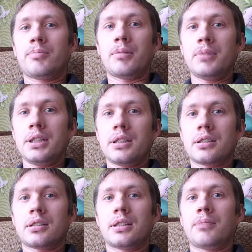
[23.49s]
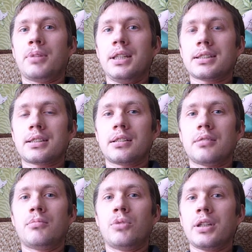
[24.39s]
помыть их до
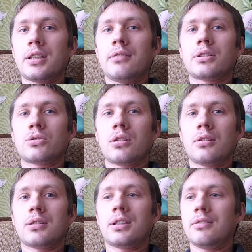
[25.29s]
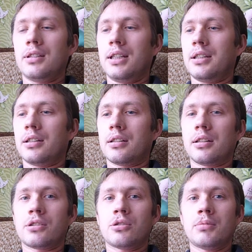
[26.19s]
блеска мойкой высокого давления,
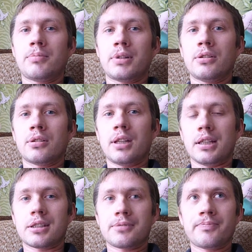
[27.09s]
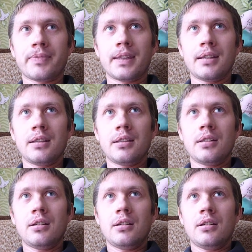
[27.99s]
о чем и пойдет речь.
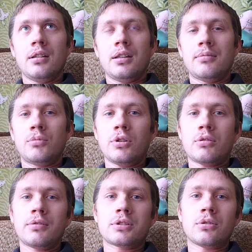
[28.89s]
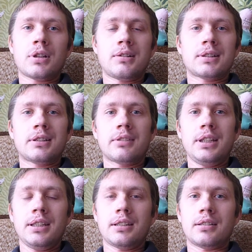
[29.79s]
Мойку высокого
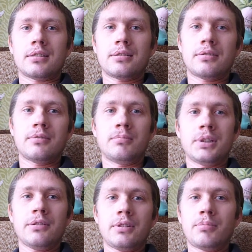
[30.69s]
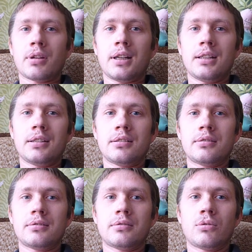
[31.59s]
давления мы выбирали
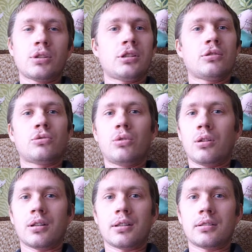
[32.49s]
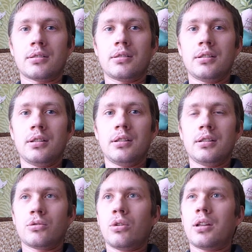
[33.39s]
очень долго.
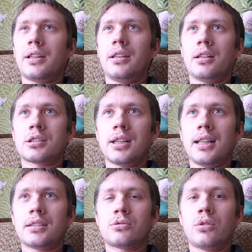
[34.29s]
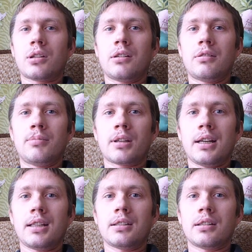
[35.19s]
Долго не решались, долго
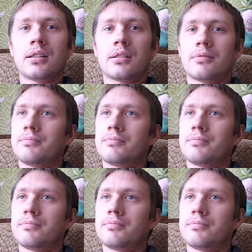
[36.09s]
выбирали,